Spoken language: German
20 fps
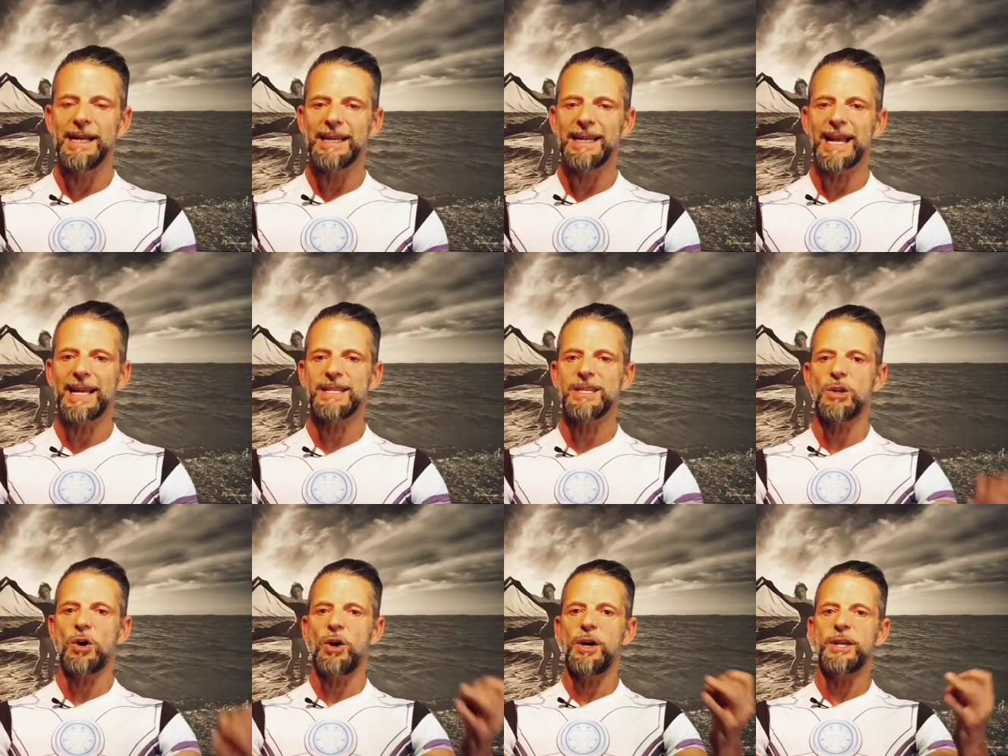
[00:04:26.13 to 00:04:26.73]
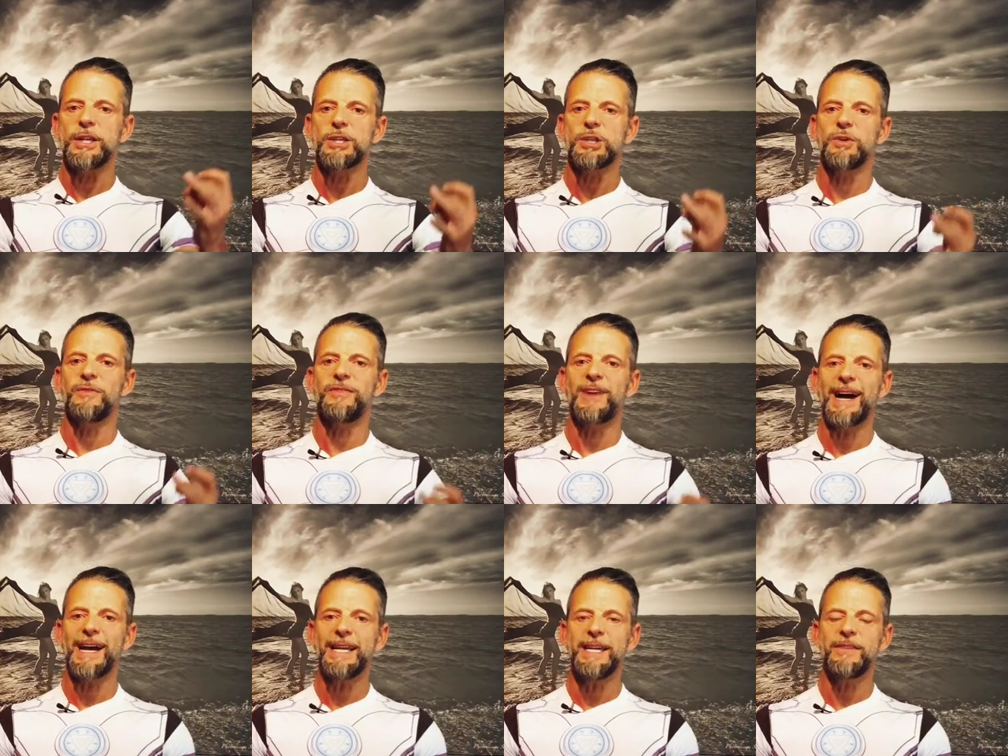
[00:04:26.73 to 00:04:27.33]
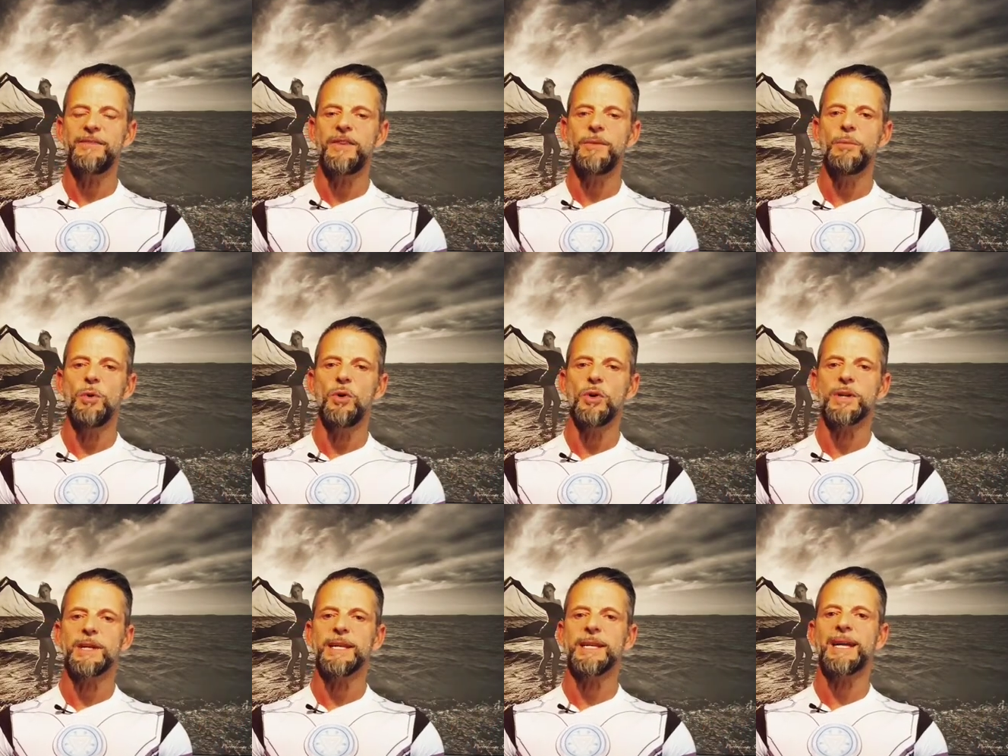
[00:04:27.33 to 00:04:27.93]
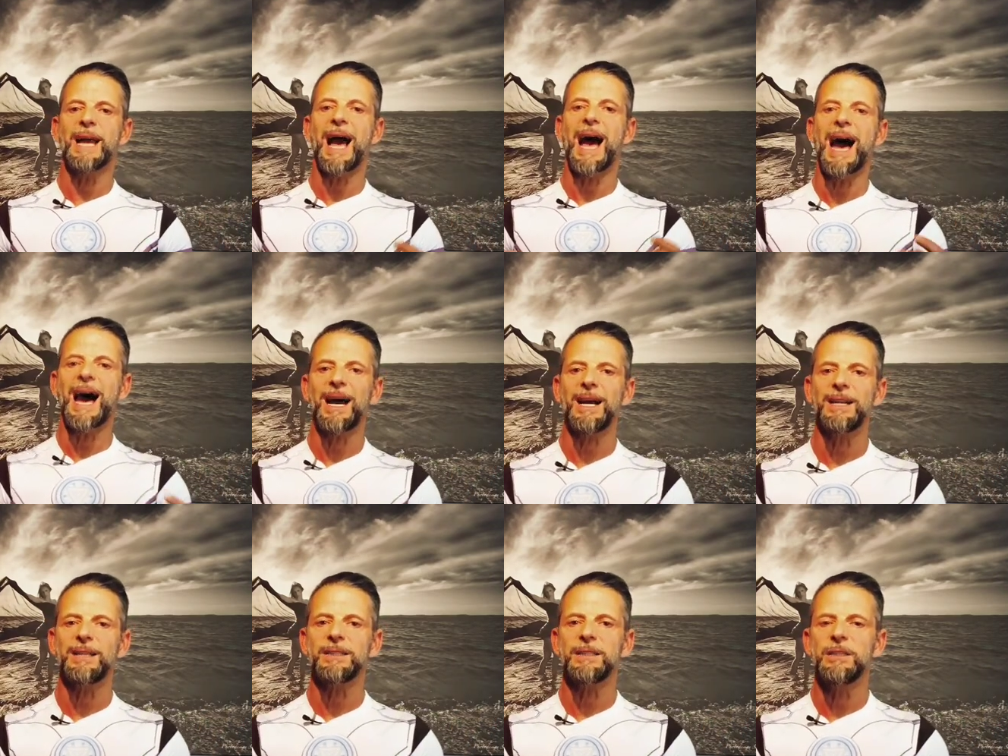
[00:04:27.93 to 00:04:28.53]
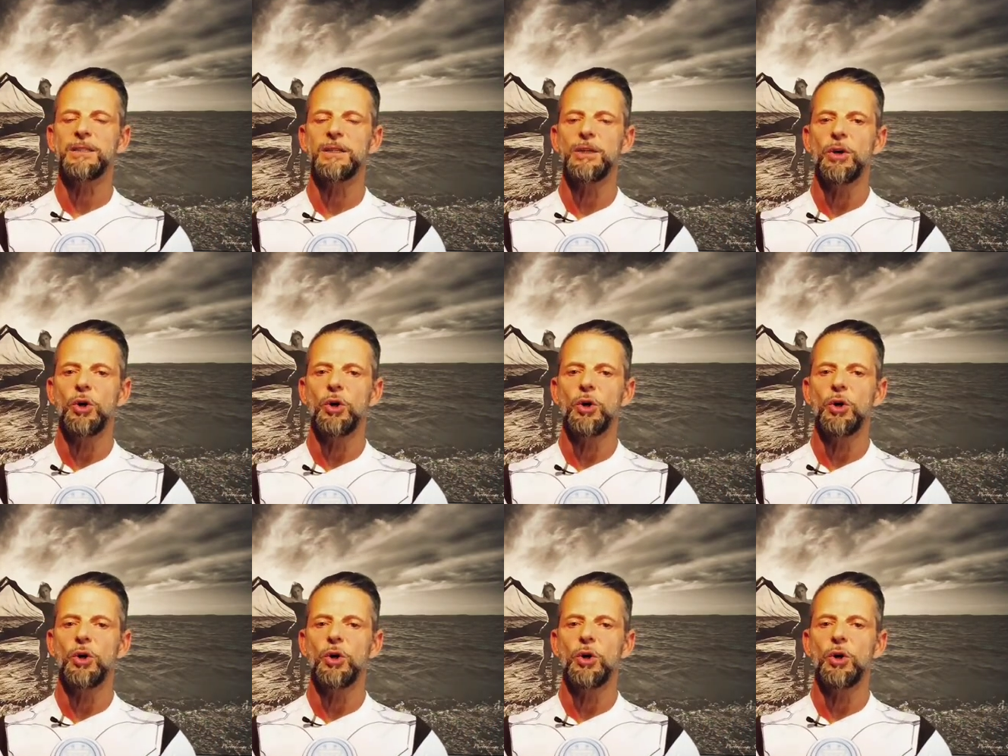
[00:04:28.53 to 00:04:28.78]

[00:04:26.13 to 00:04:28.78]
Dass ihr euch so weit wie möglich art-